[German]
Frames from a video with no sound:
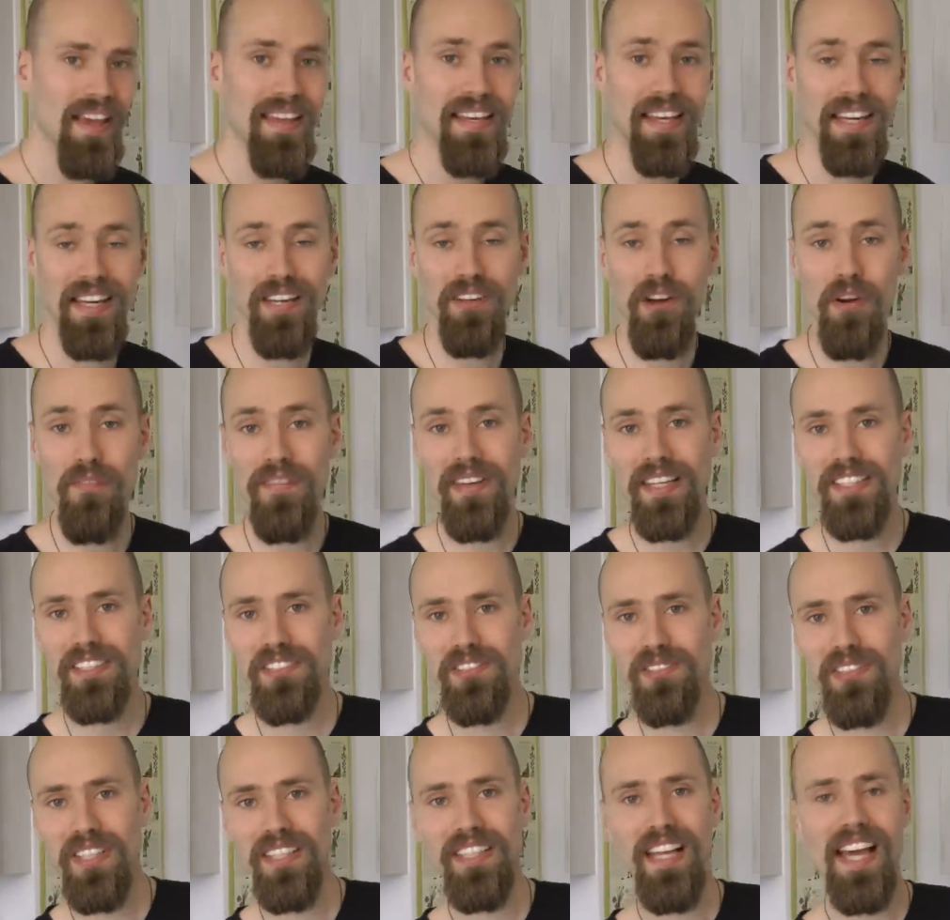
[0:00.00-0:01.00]
Ja, dann kommen wir jetzt
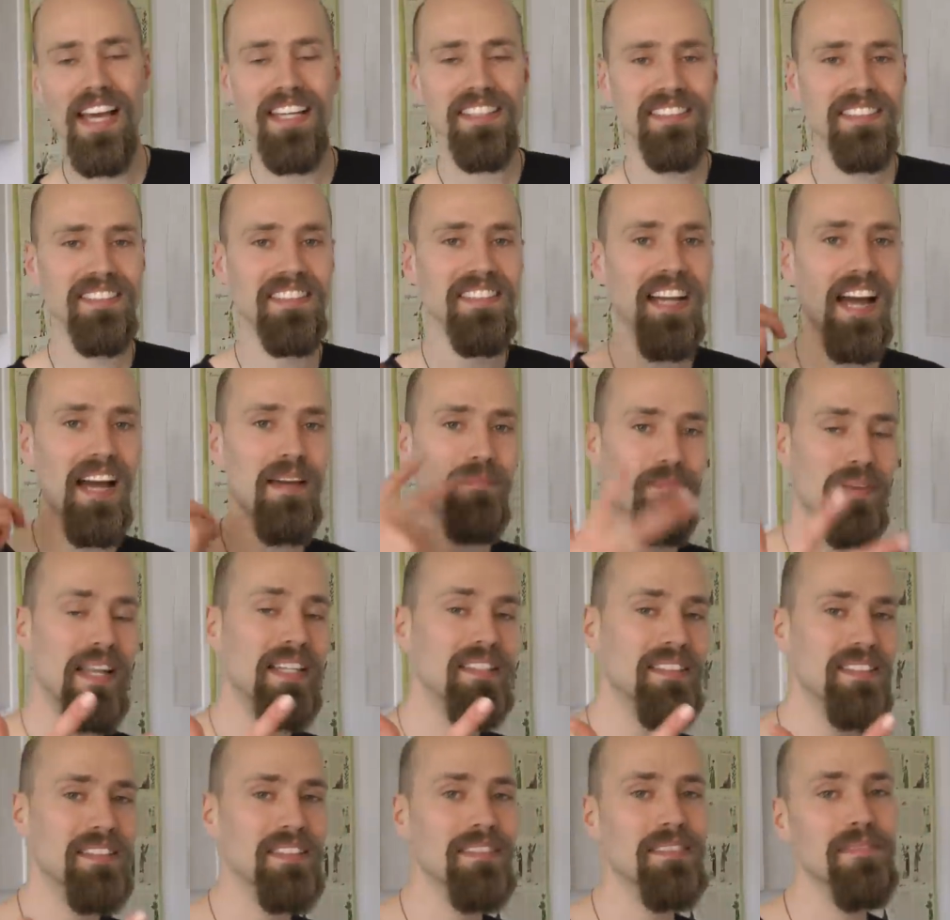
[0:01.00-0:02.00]
zu den ersten drei
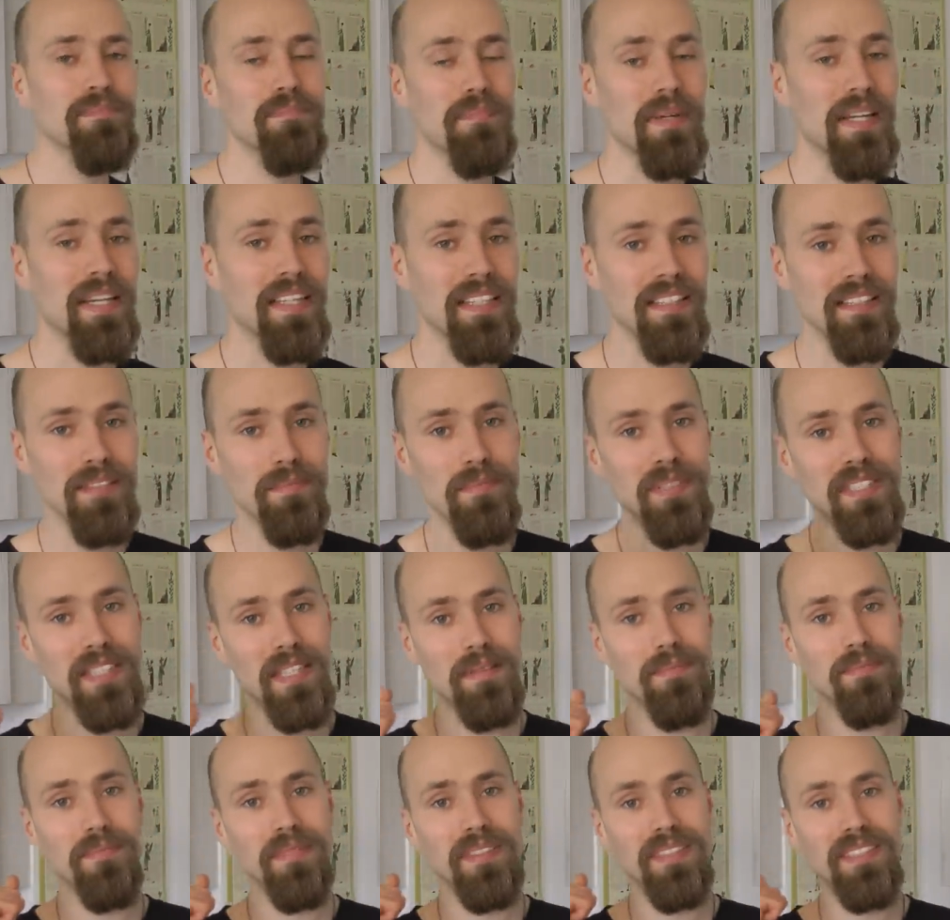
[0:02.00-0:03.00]
Plätzen, beginnend mit
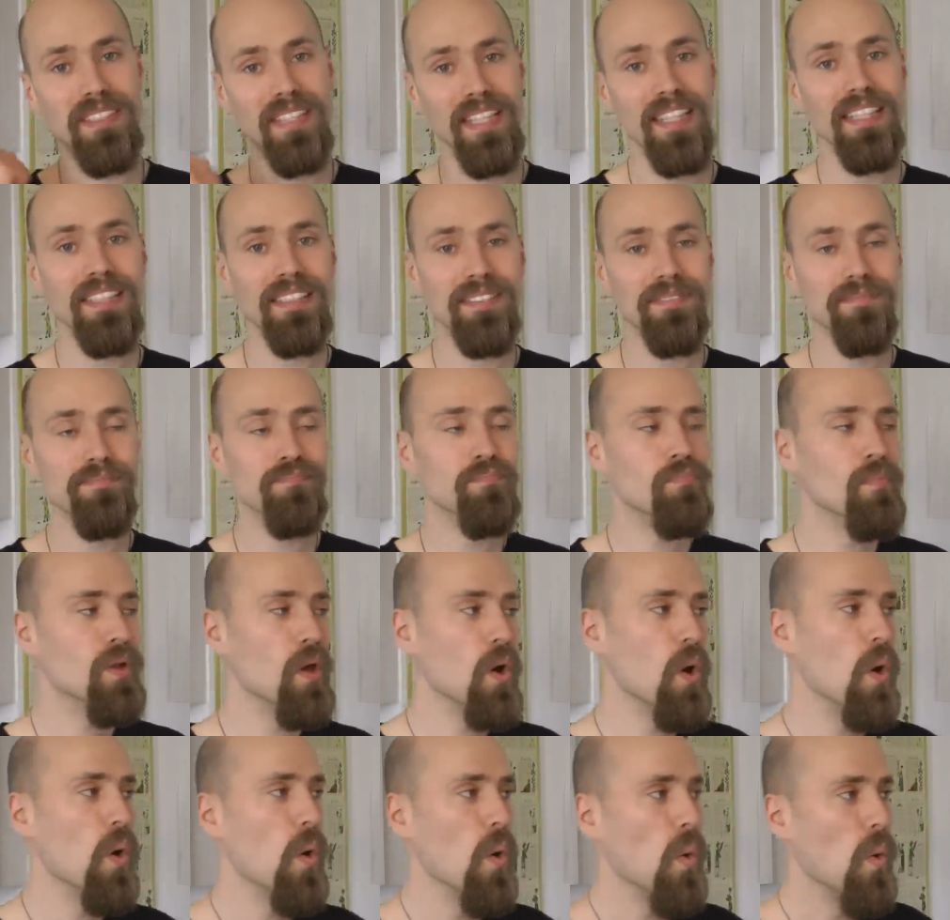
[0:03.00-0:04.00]
dem dritten.
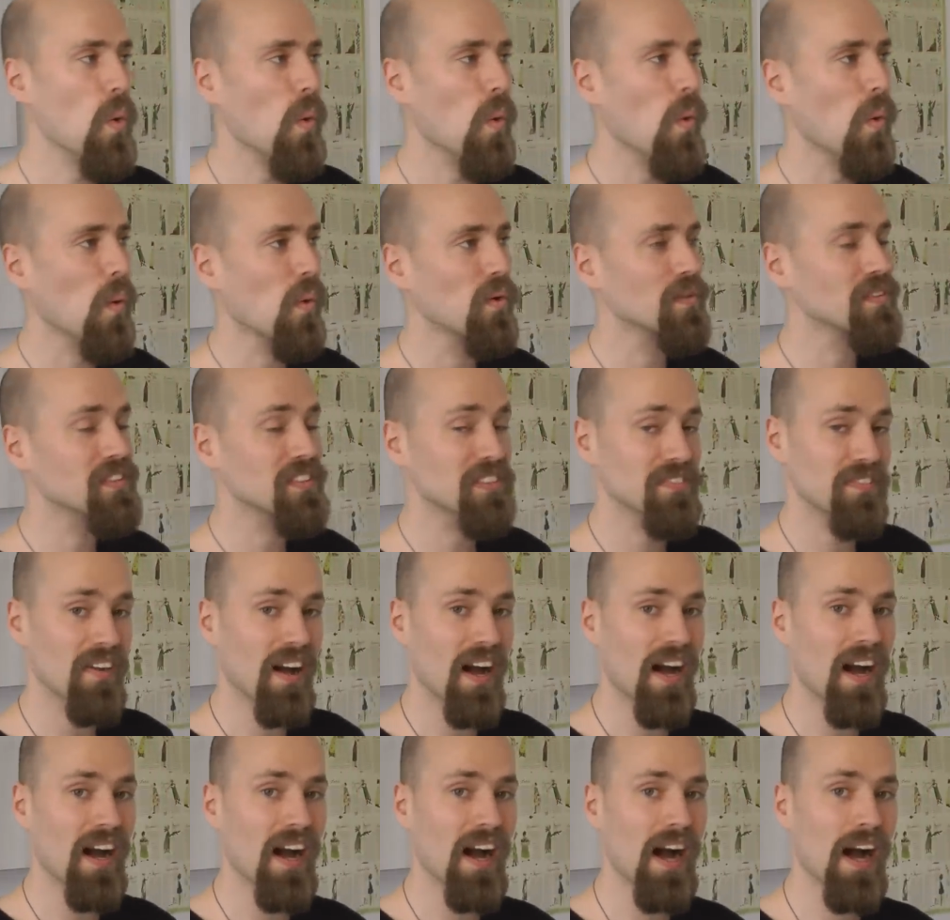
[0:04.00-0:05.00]
Und
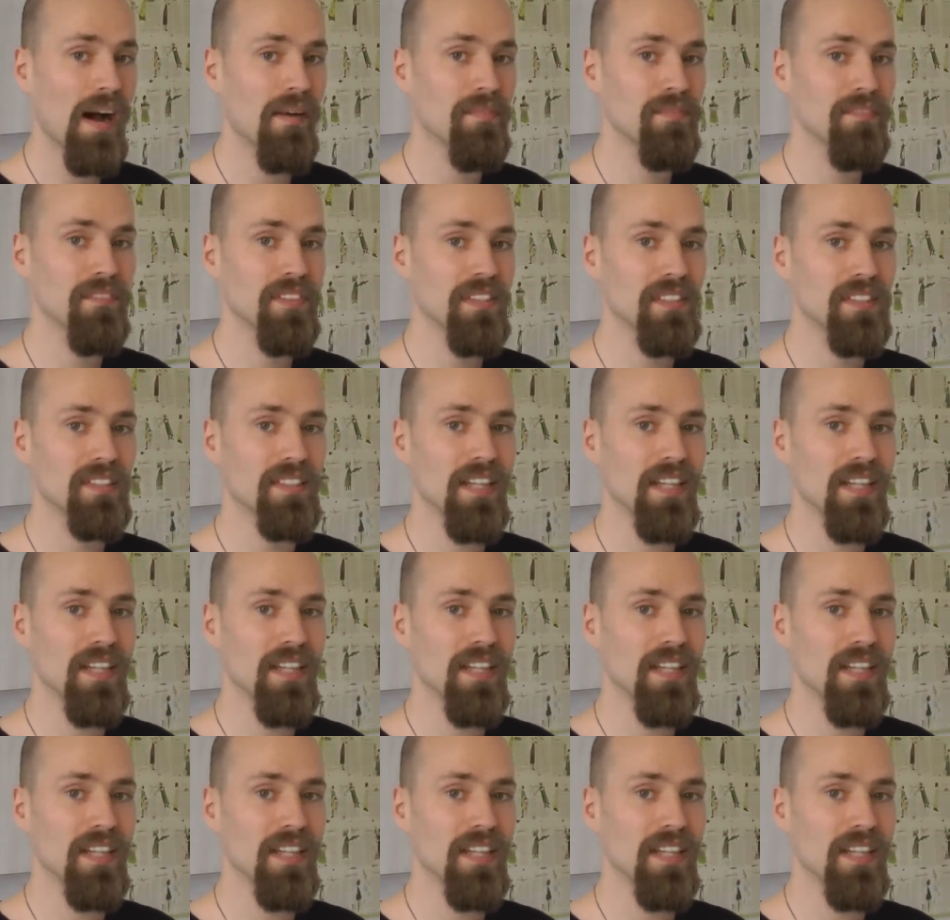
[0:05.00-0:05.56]
zwar haben wir